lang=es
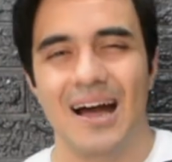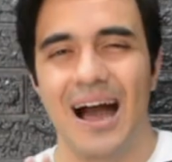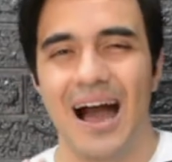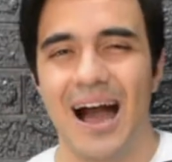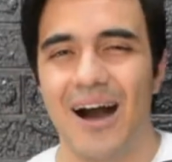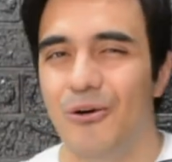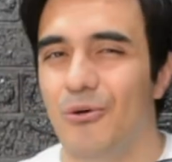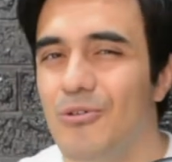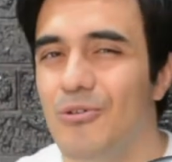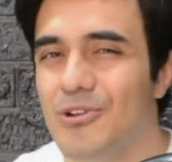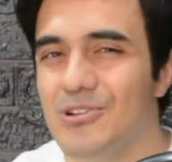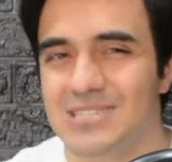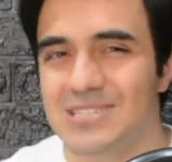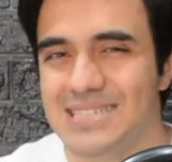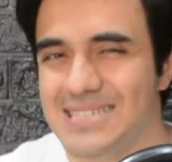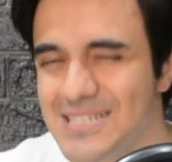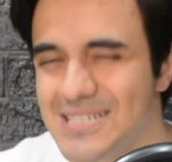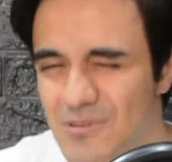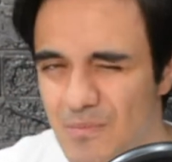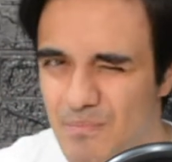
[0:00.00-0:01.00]
Aún no sé
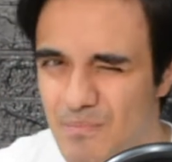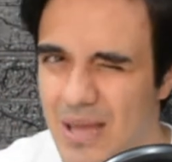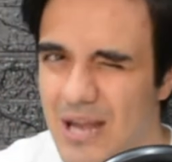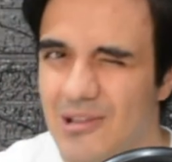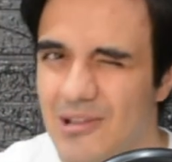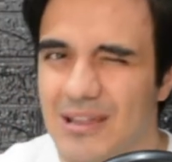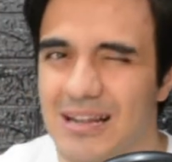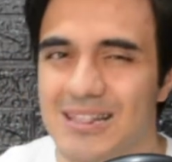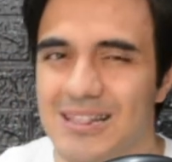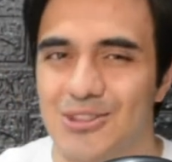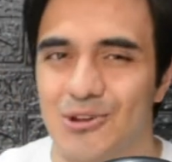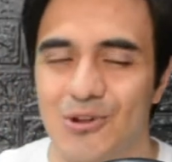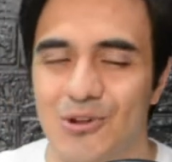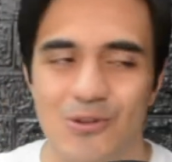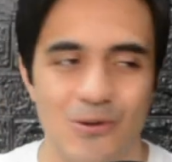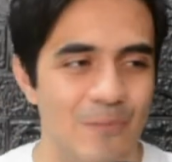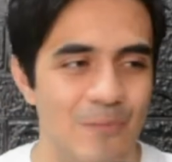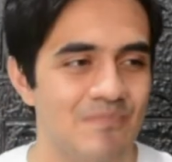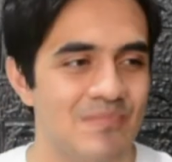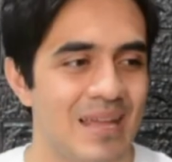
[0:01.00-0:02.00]
si supero del
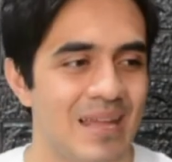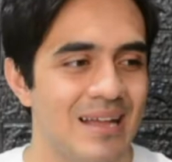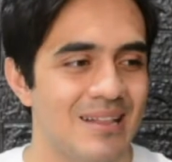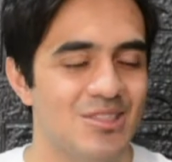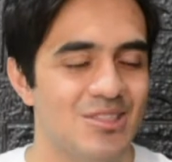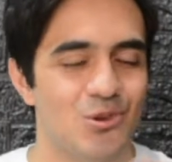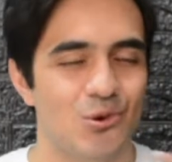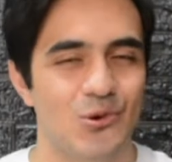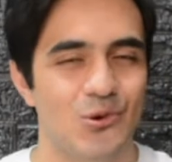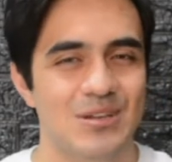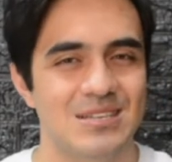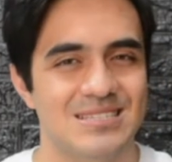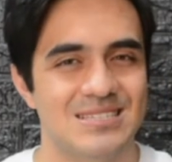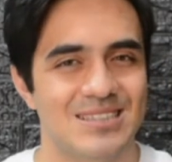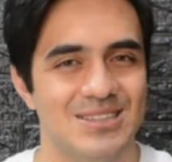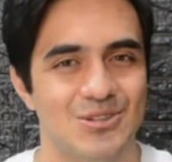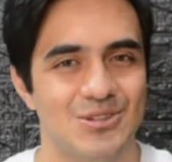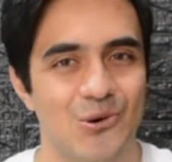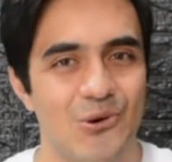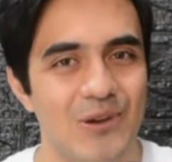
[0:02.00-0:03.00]
todo Toy
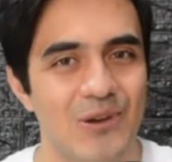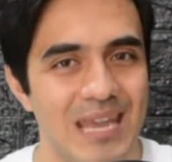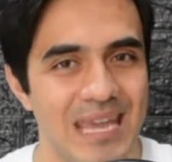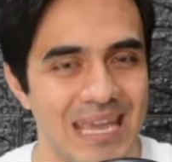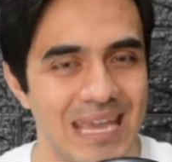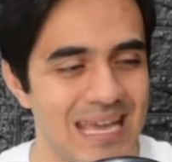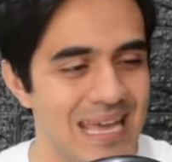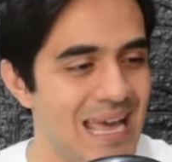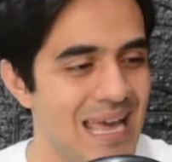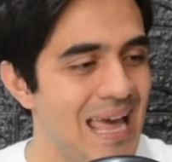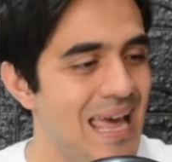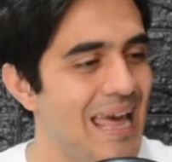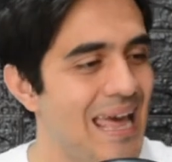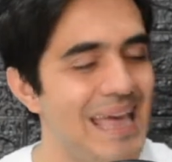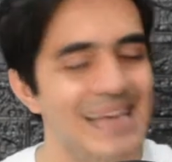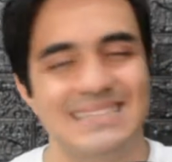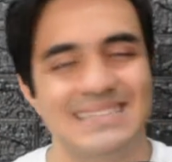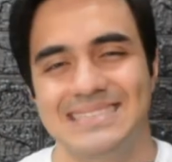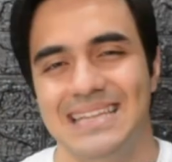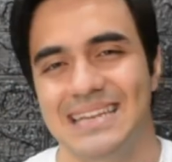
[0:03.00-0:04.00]
Story,
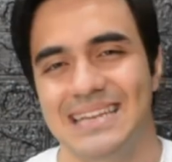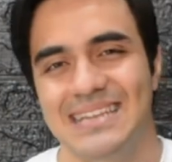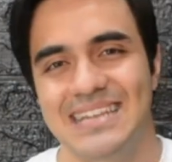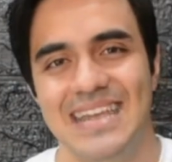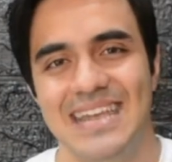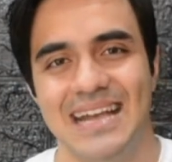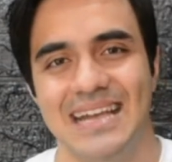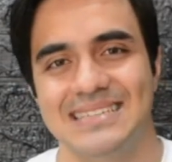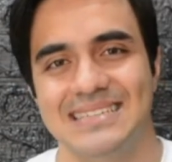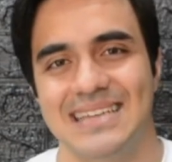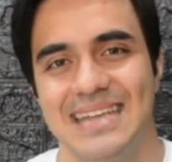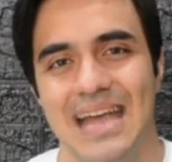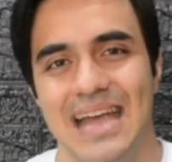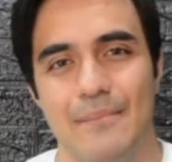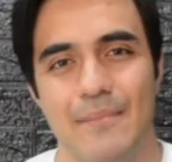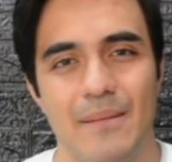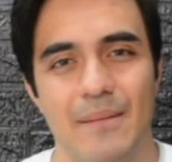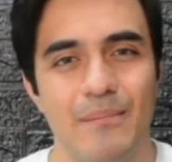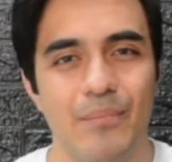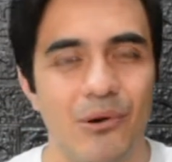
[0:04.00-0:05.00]
esta niña que se
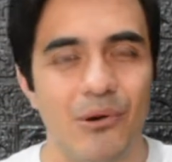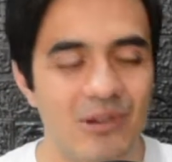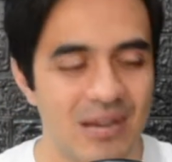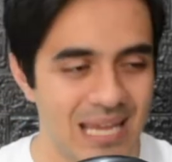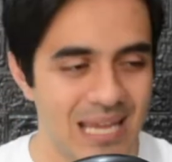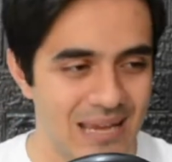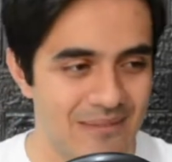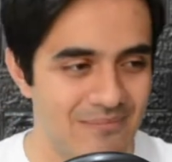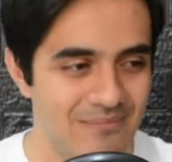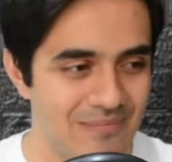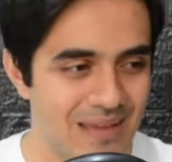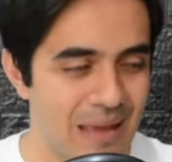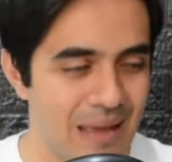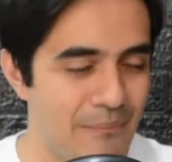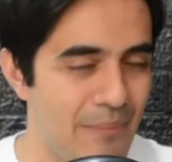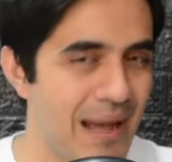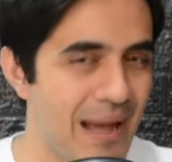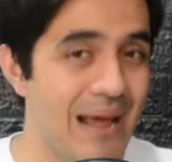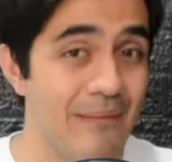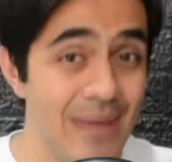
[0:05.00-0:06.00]
llama Bonnie que
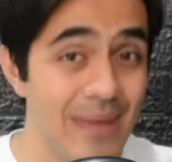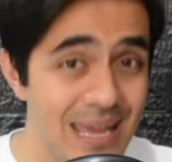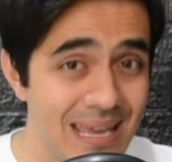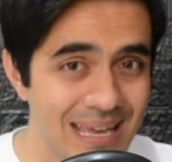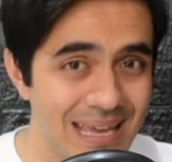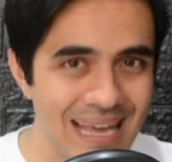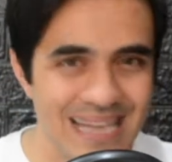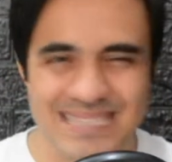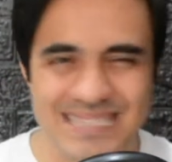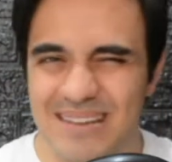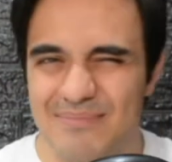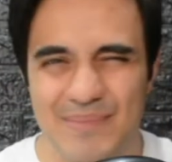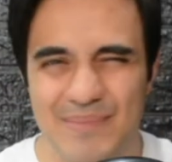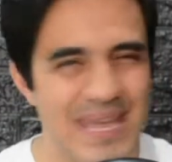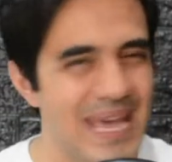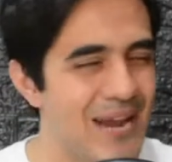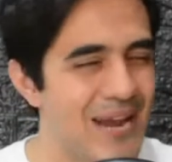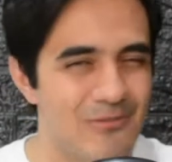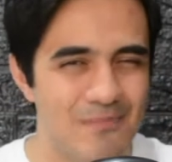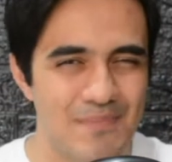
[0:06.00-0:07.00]
para mí es el villano